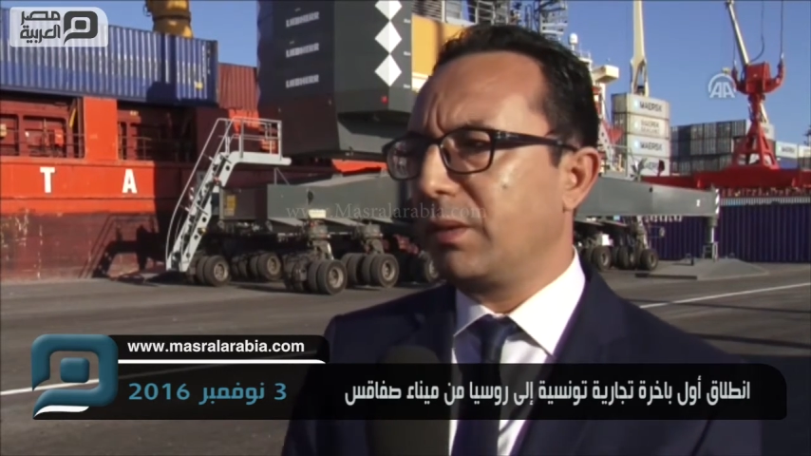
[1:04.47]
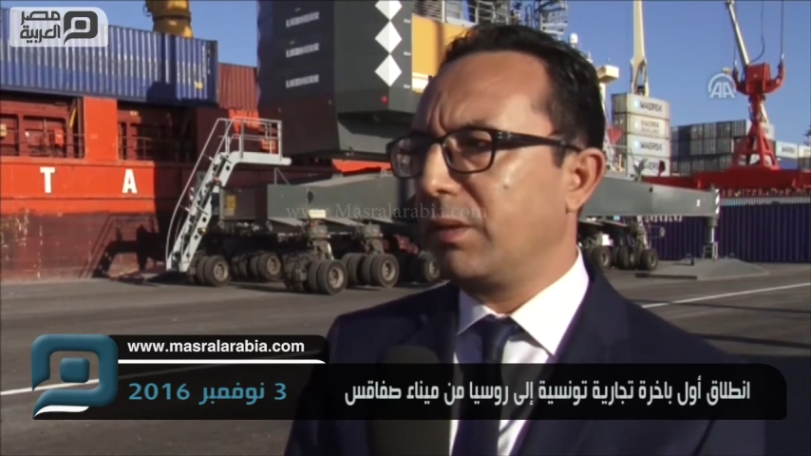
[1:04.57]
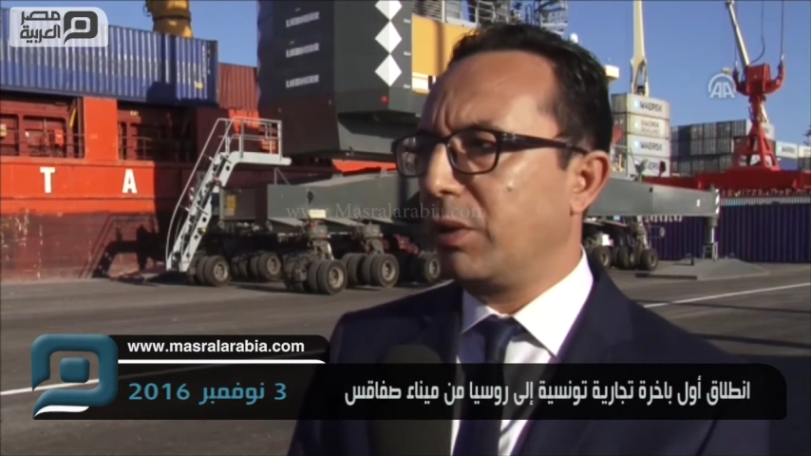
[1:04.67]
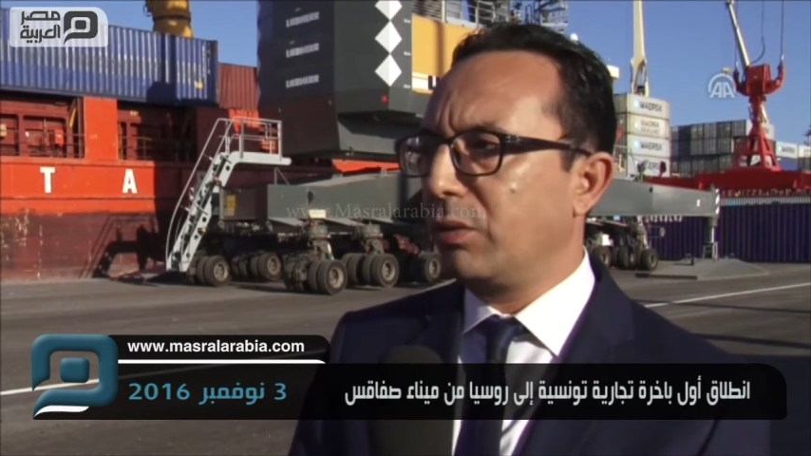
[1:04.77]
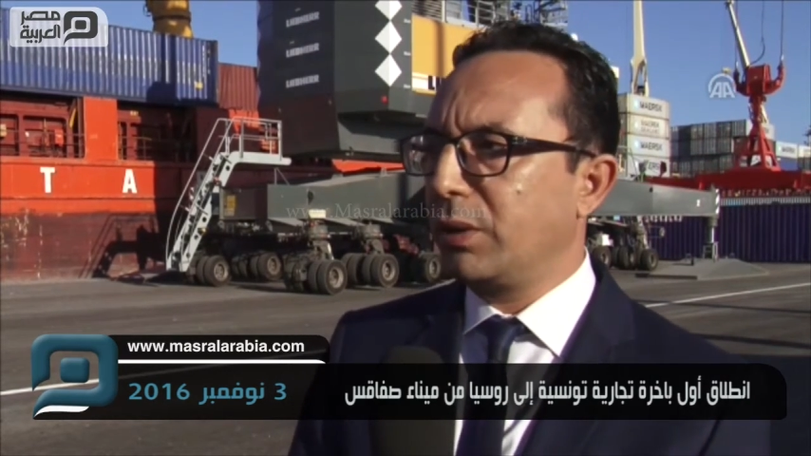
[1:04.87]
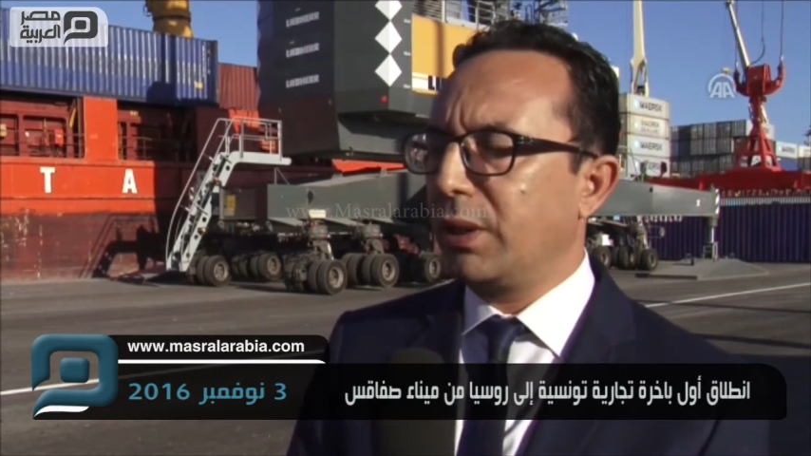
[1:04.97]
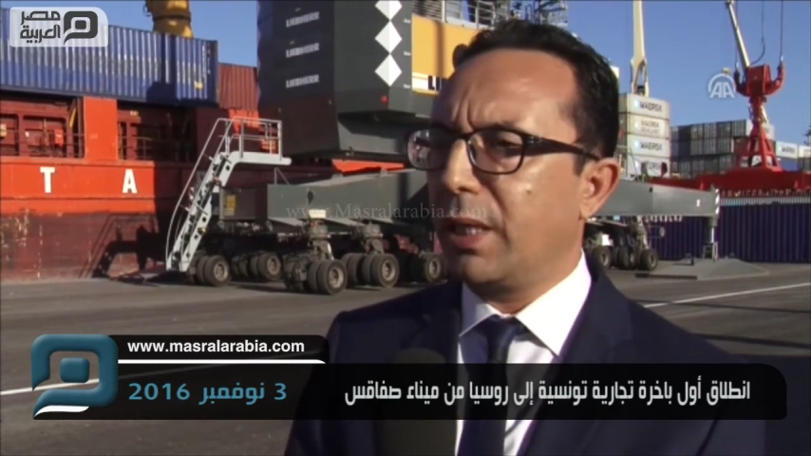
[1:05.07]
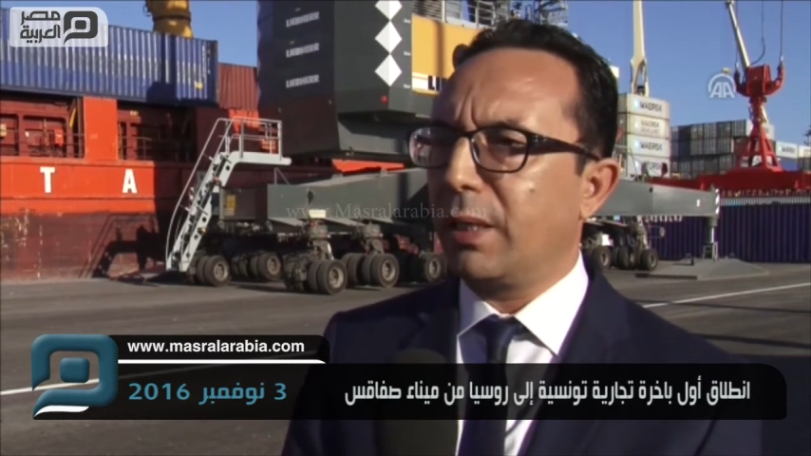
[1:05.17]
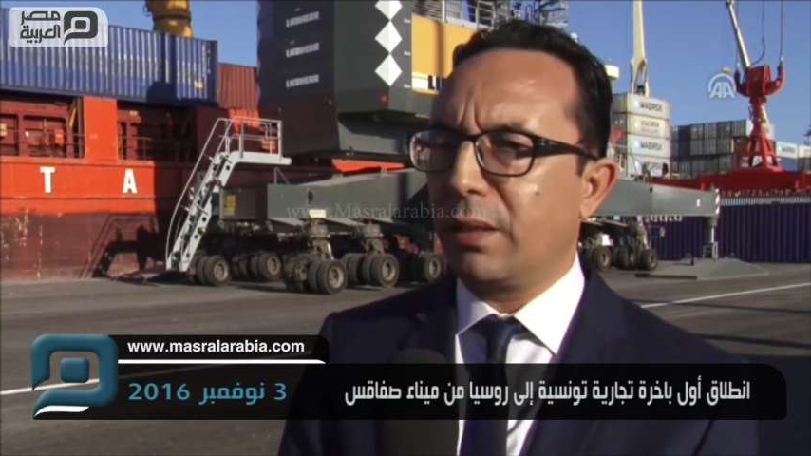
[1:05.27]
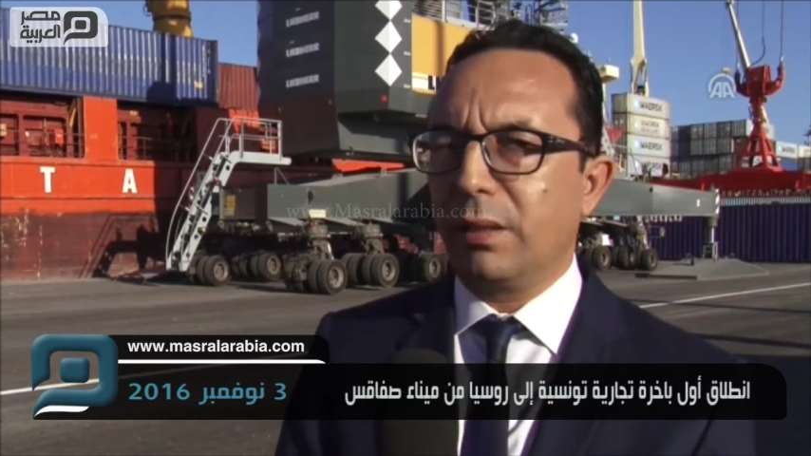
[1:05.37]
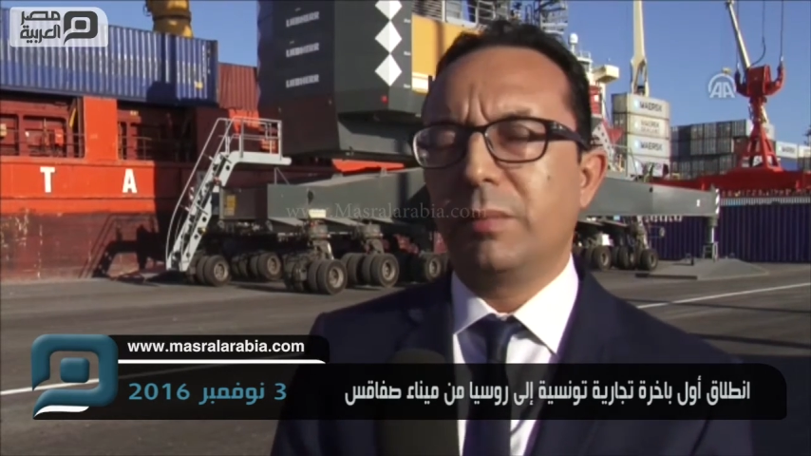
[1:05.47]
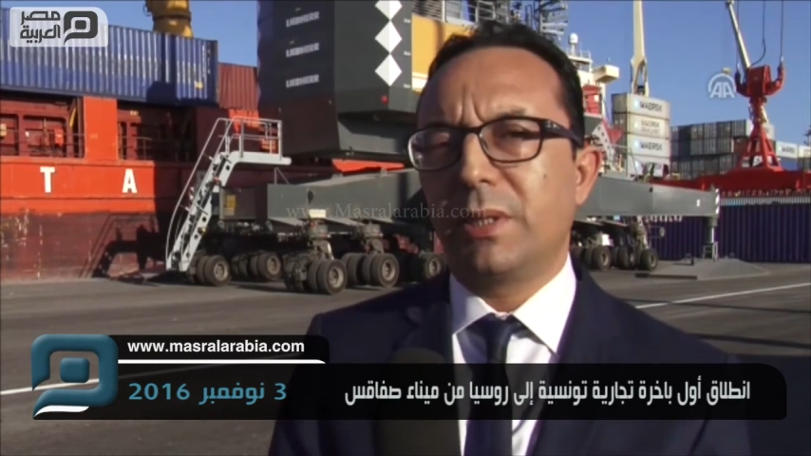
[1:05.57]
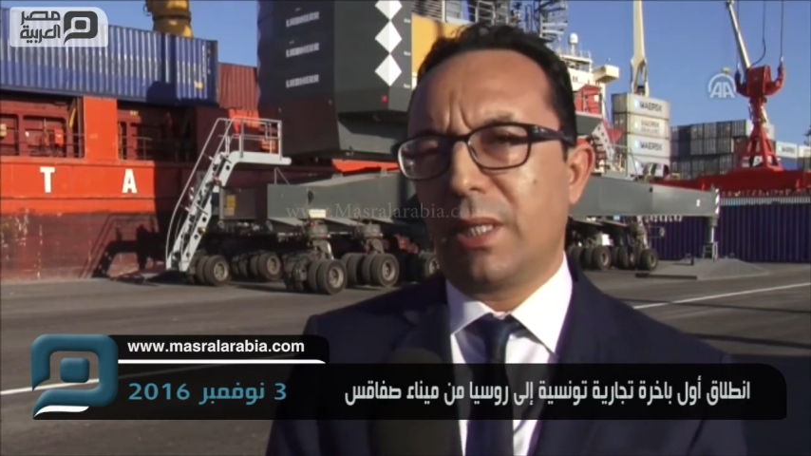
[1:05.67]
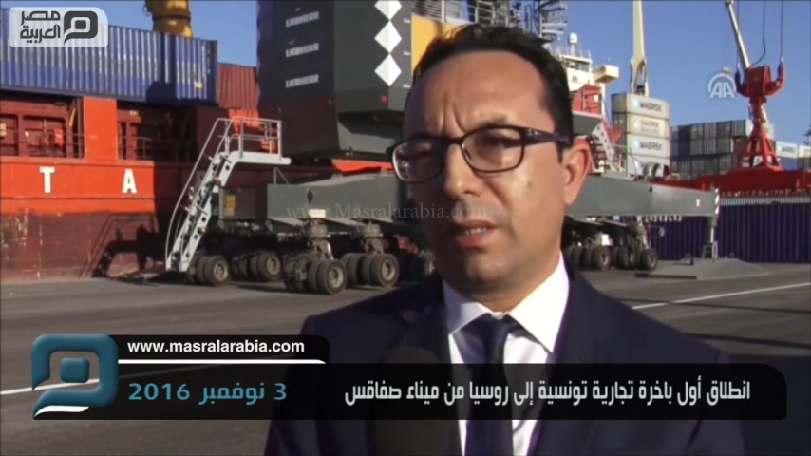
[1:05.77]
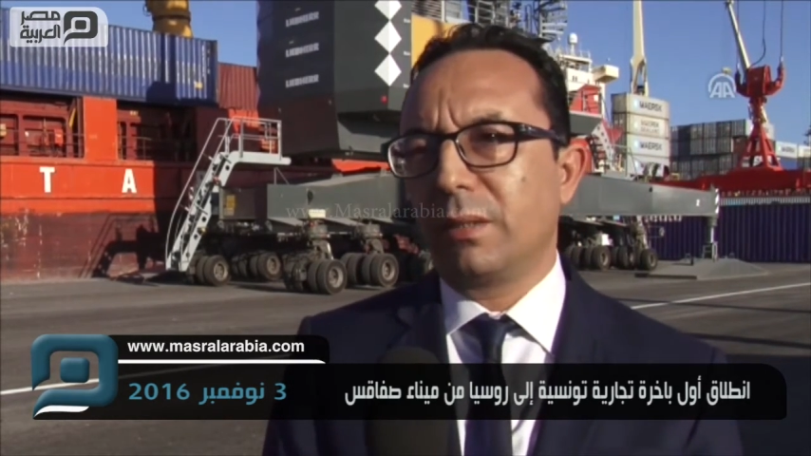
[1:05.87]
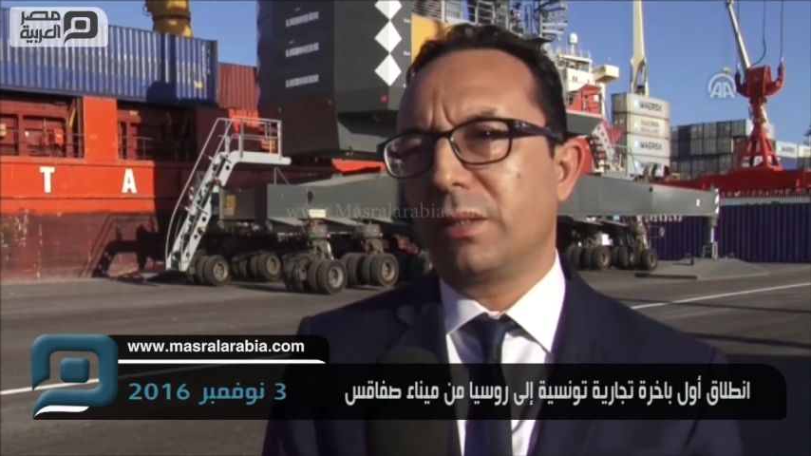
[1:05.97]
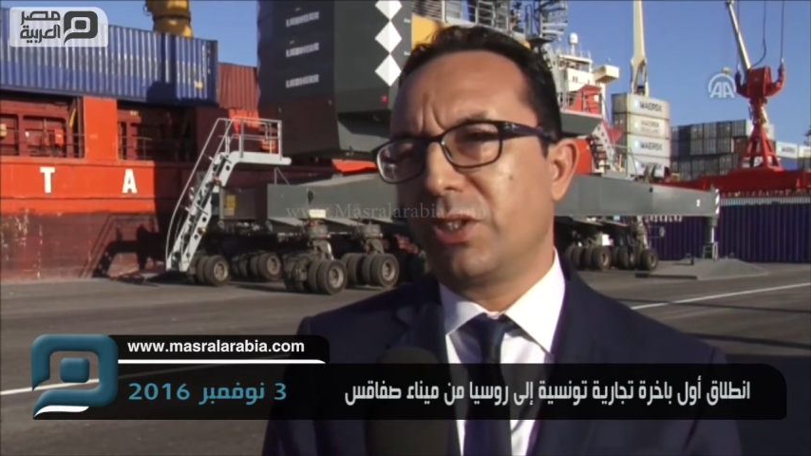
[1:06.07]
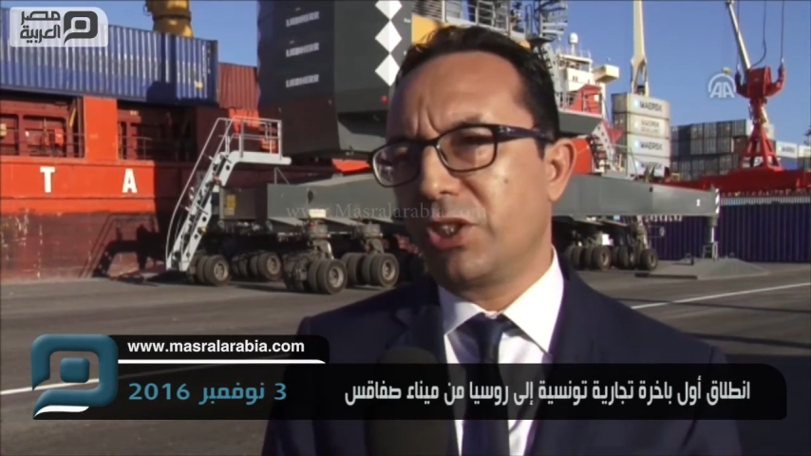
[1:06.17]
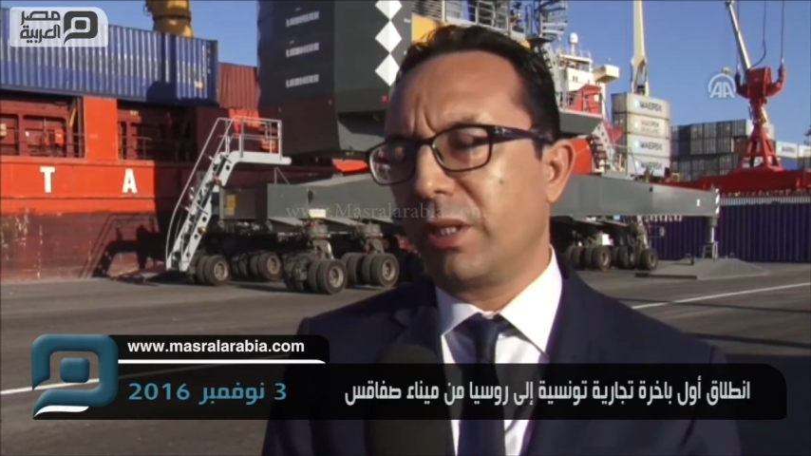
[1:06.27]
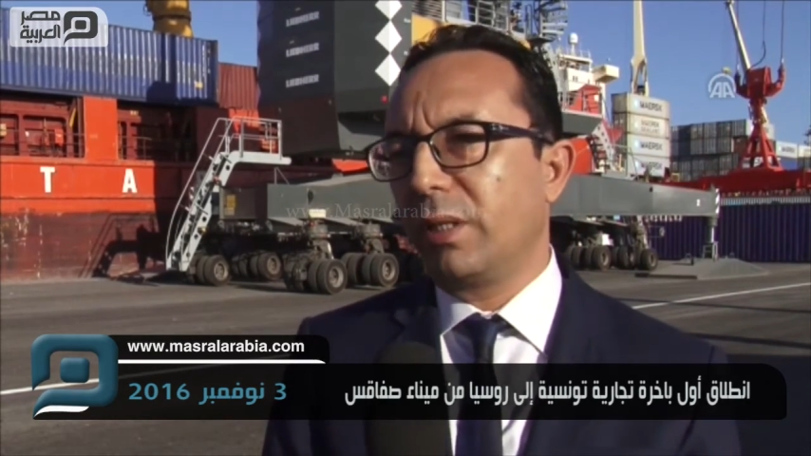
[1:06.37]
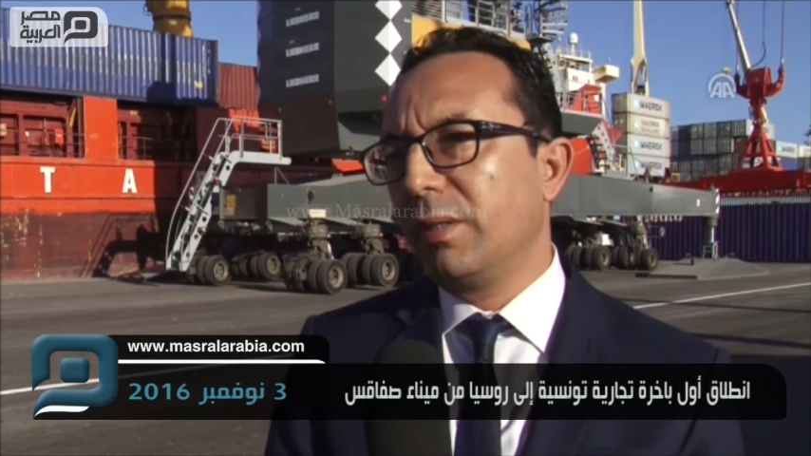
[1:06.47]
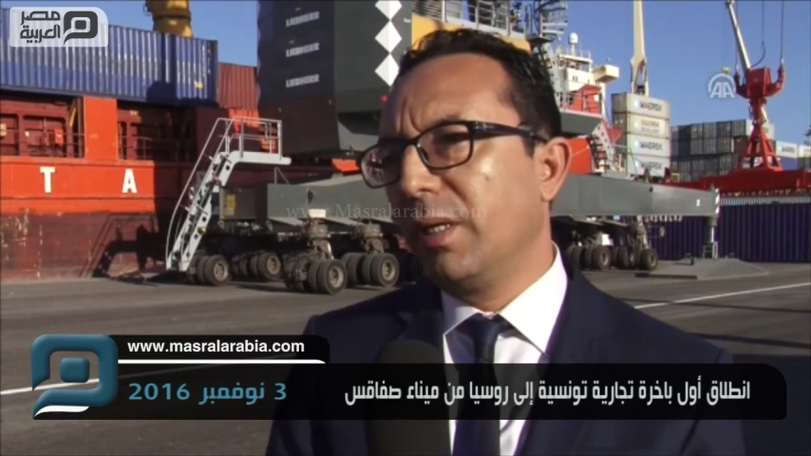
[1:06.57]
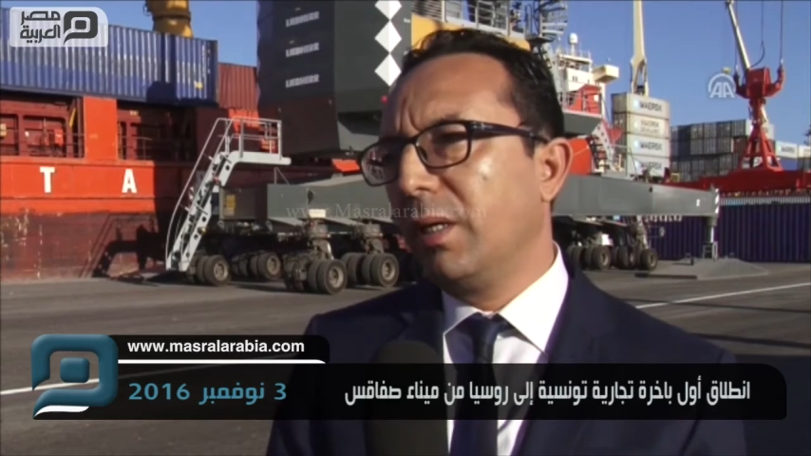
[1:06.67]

مليون دينار يعني ميزان تجاري